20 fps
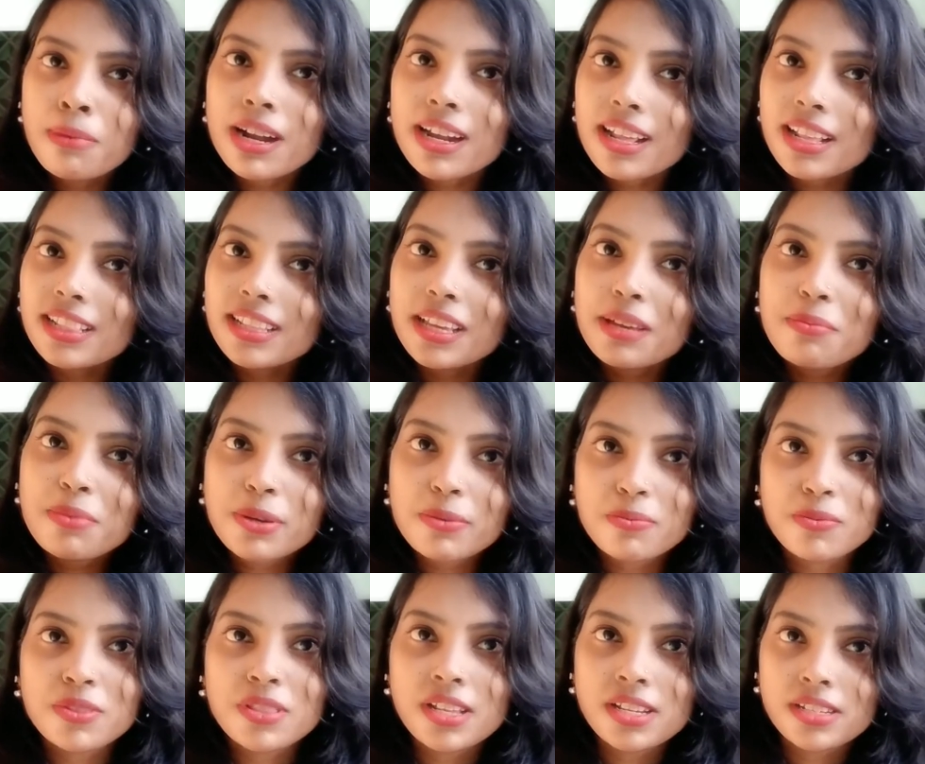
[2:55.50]
బట్ అందుకే
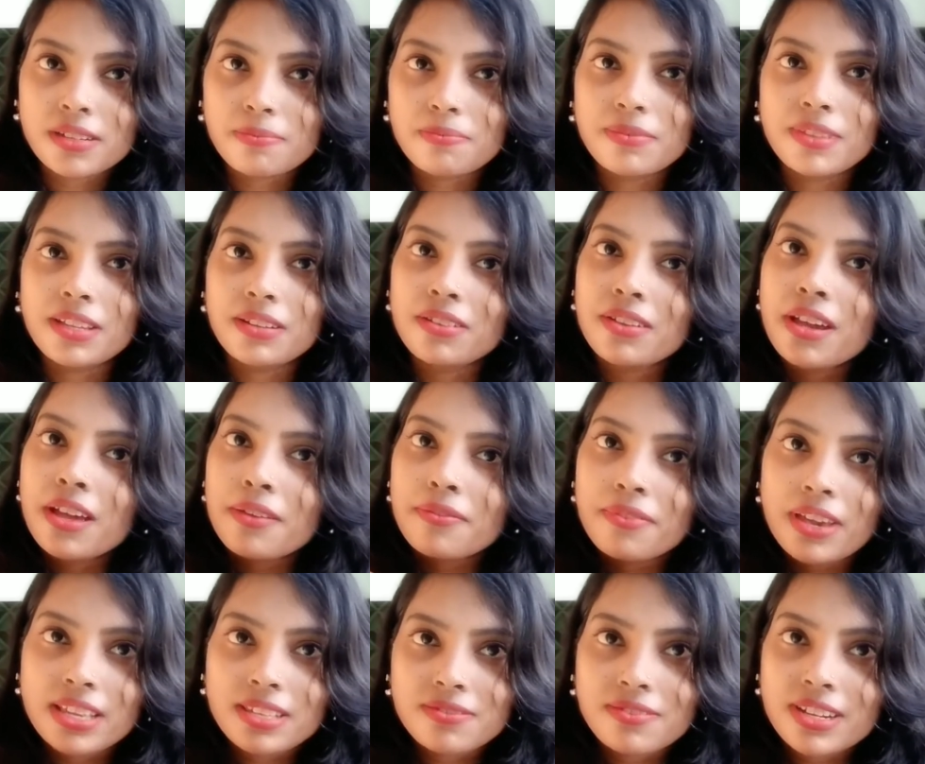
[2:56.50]
మీకు ముందే చెప్తున్నాను
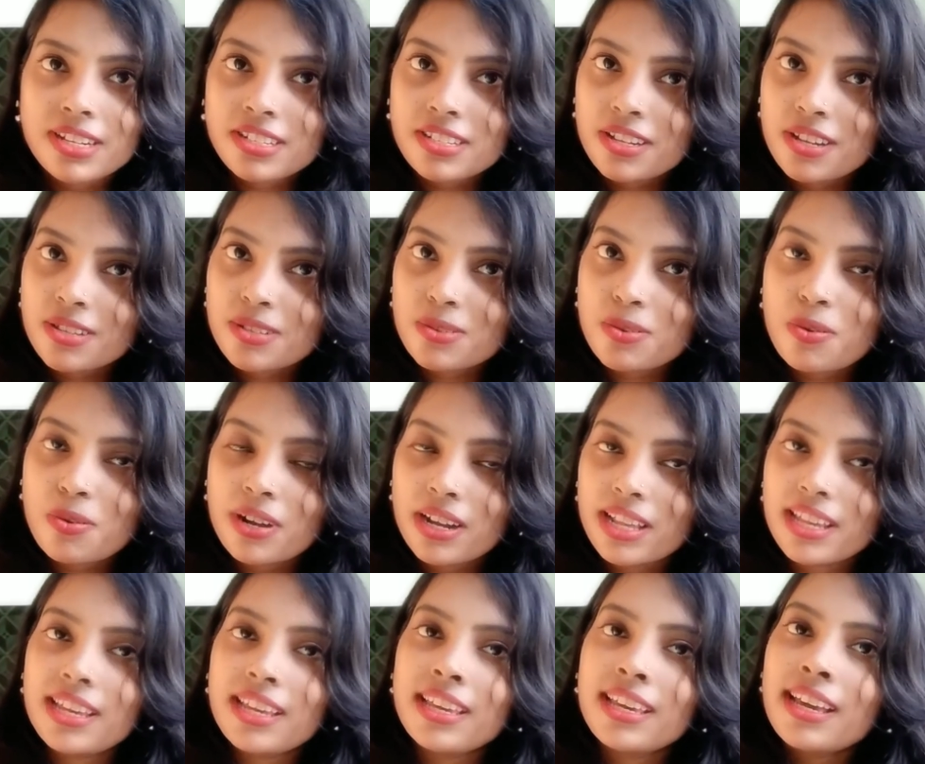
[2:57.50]
ఫేస్ వాష్
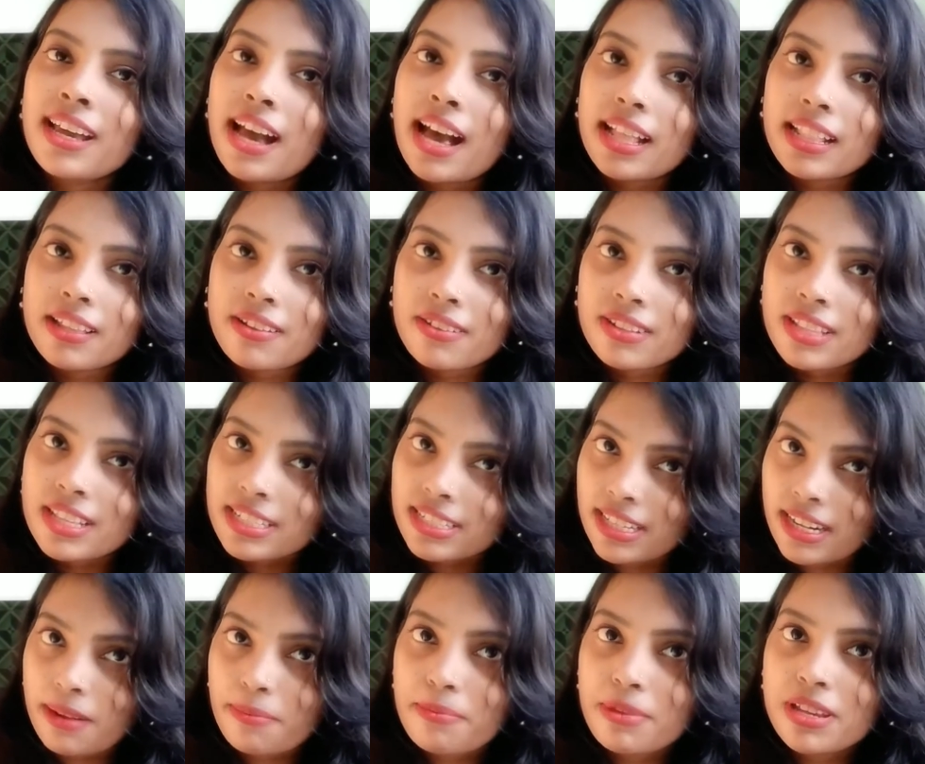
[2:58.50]
చేసుకోండి ఆ తర్వాత
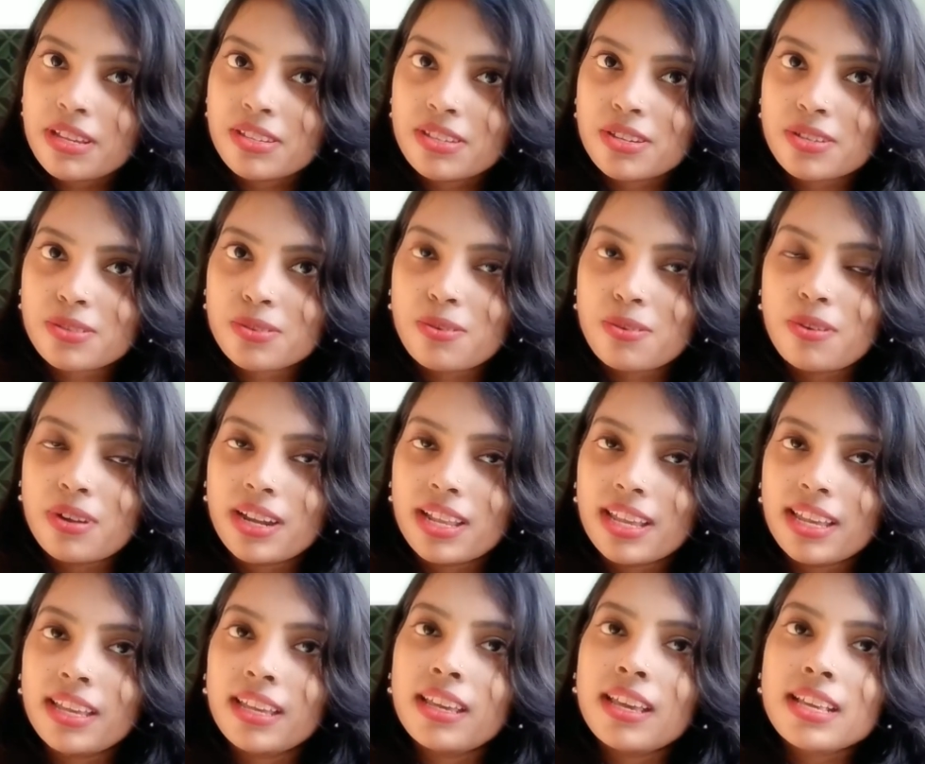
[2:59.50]
స్క్రబ్బింగ్
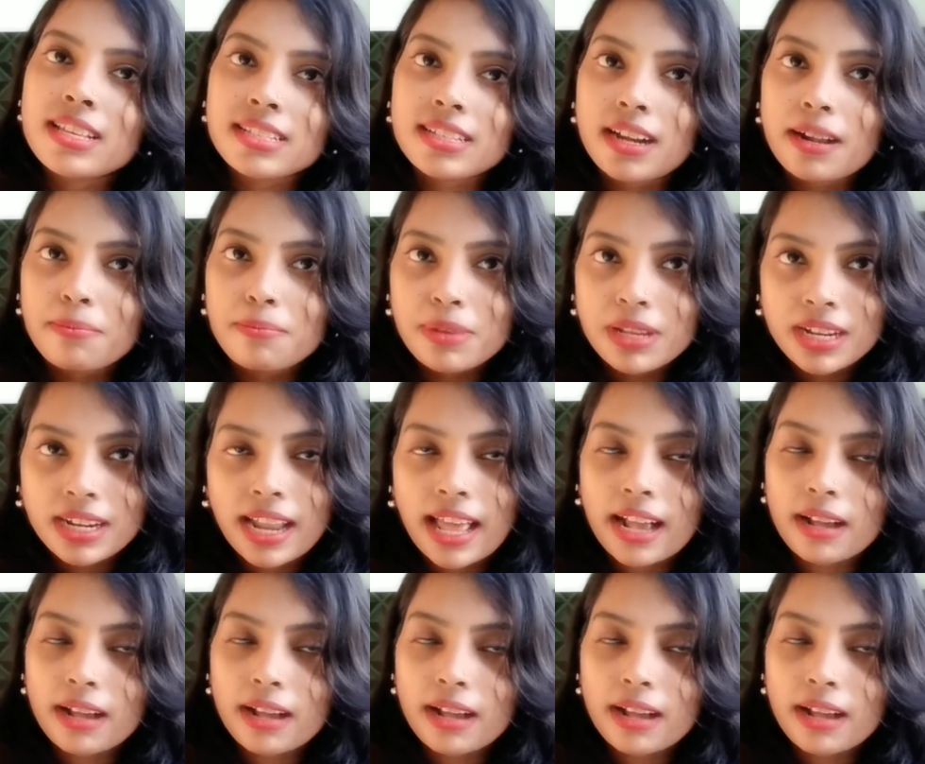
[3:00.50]
చేసుకోండి స్క్రబ్బింగ్